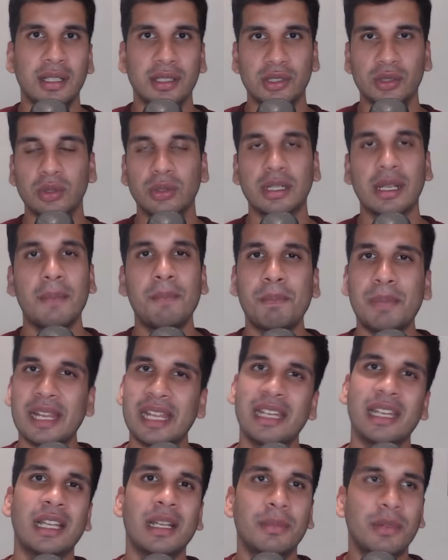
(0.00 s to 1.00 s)
सो
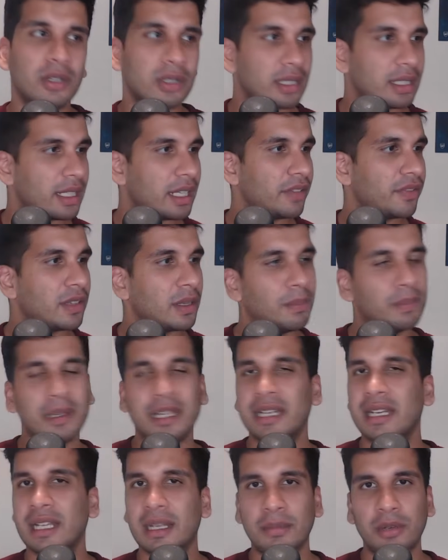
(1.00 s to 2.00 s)
कंप्लेनिंग अबाउट द रेफ
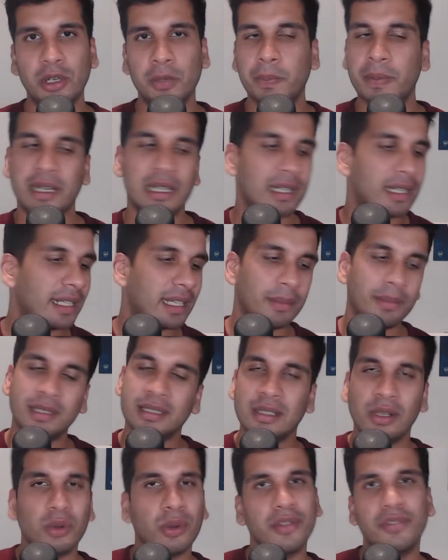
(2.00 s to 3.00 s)
कंप्लेनिंग अबाउट पेनल्टी अब
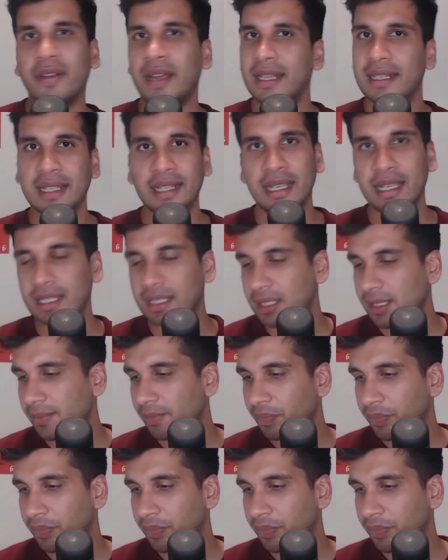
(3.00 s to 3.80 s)
इसका कोई फ़ायदा है नहीं